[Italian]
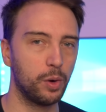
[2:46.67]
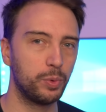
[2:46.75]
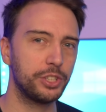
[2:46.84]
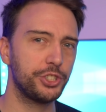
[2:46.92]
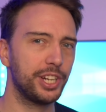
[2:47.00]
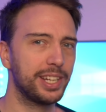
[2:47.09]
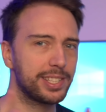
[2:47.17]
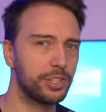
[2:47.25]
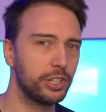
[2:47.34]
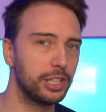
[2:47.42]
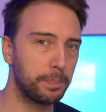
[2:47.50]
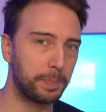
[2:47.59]
una
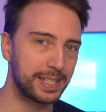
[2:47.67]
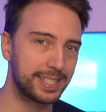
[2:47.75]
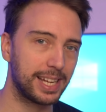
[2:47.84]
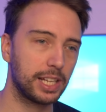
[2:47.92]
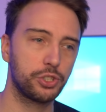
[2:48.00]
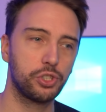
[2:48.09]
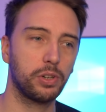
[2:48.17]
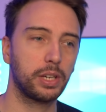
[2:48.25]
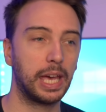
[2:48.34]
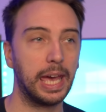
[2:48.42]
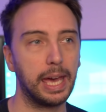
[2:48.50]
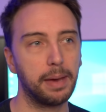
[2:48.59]
generazione di passaggio
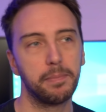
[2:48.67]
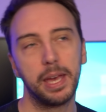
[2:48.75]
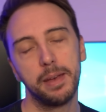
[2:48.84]
che